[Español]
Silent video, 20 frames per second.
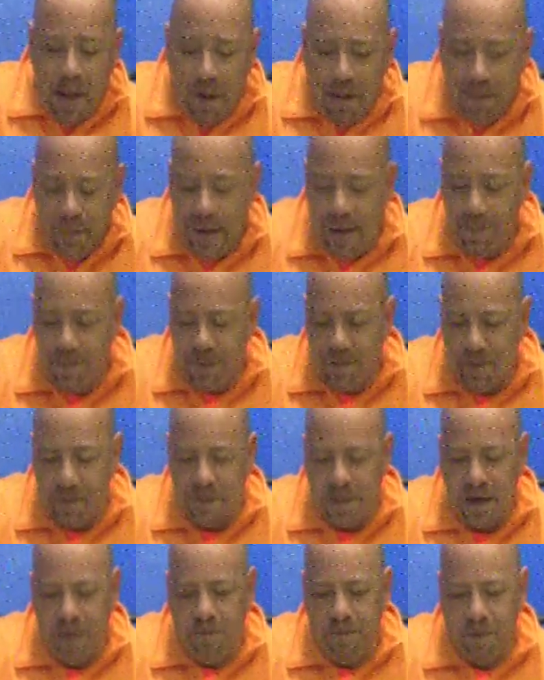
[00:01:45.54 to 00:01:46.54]
Bien, pues vamos
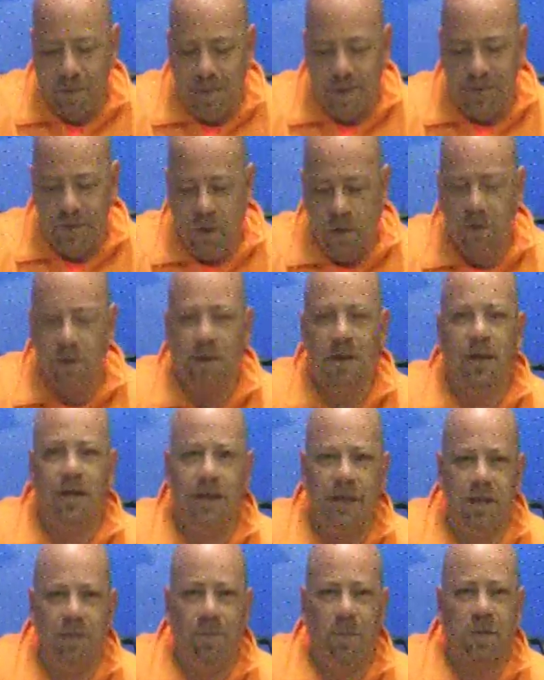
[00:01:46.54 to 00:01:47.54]
a la información eh,
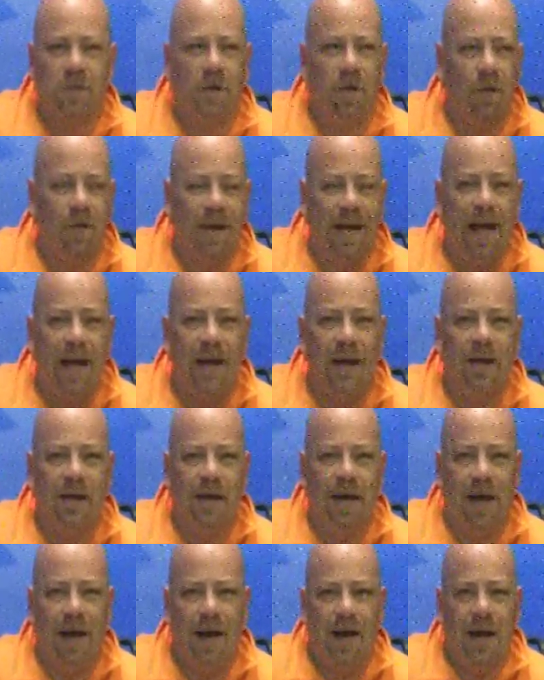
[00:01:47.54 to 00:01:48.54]
de deporte local.
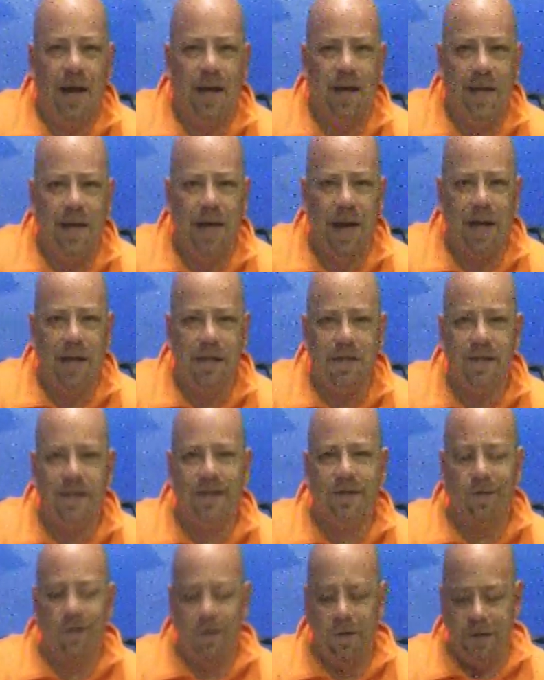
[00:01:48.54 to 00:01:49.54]
La Liga
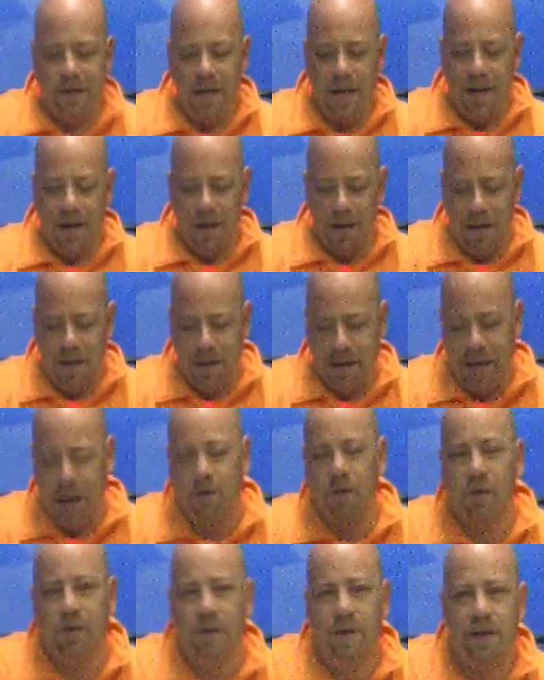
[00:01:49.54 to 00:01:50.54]
Intercolonial que
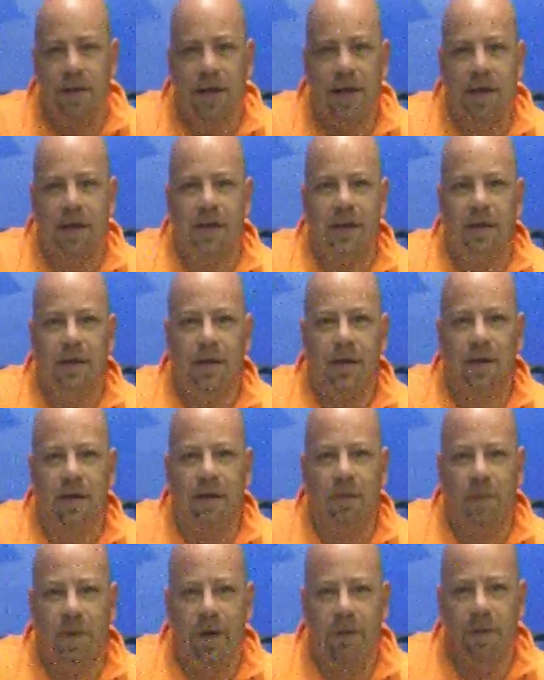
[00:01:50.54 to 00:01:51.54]
coordina el
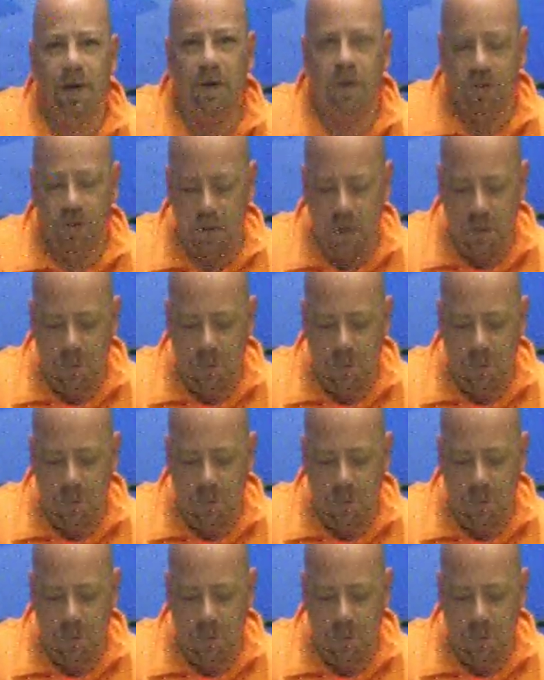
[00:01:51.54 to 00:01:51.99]
buen amigo Toño